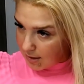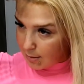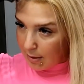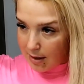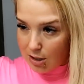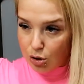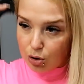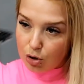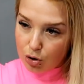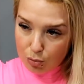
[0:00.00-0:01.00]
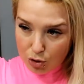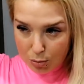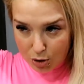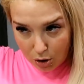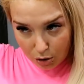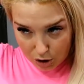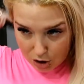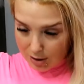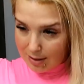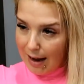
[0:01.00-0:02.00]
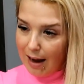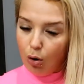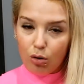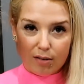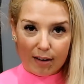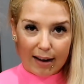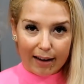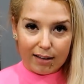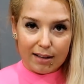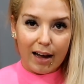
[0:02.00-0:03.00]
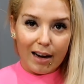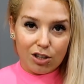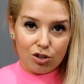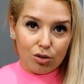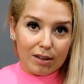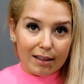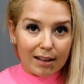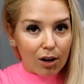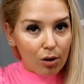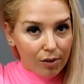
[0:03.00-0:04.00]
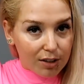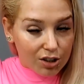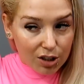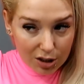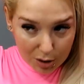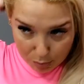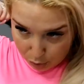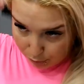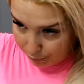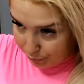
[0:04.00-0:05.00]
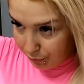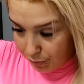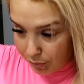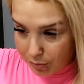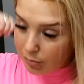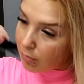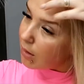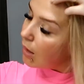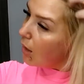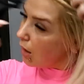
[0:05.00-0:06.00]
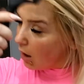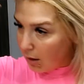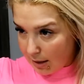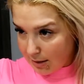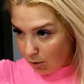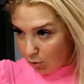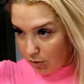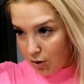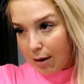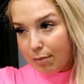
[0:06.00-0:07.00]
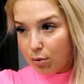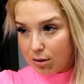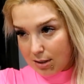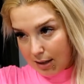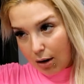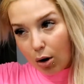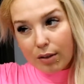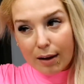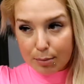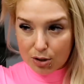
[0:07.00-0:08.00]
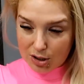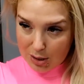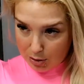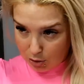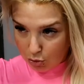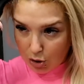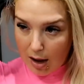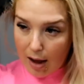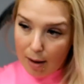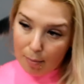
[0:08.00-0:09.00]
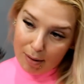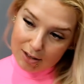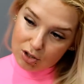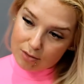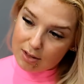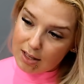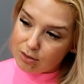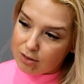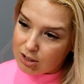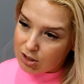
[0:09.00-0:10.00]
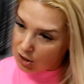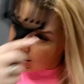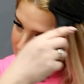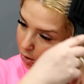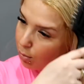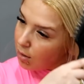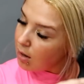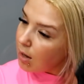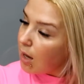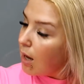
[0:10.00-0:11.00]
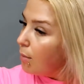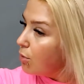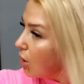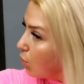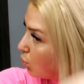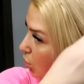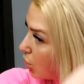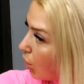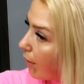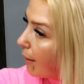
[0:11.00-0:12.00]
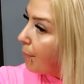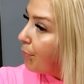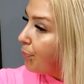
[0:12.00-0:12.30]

zmiana szczotki. To nie musi być koniecznie ta Olivia Garden, ale szczotka tego właśnie typu. Teraz jak już wzięłam włosy tak ono, a przedziałek, to już bardziej widać właśnie, że są przetłuszczone.